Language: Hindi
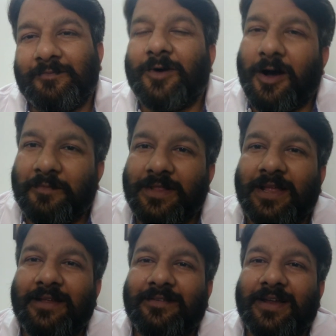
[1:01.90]
मोहम्मद
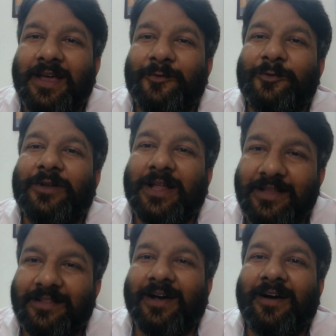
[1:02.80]
अली जिना एक
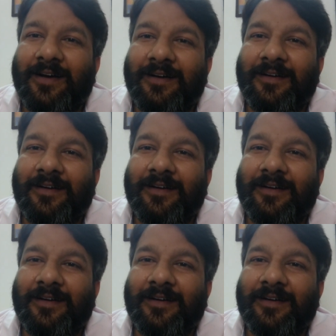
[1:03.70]
गुजराती था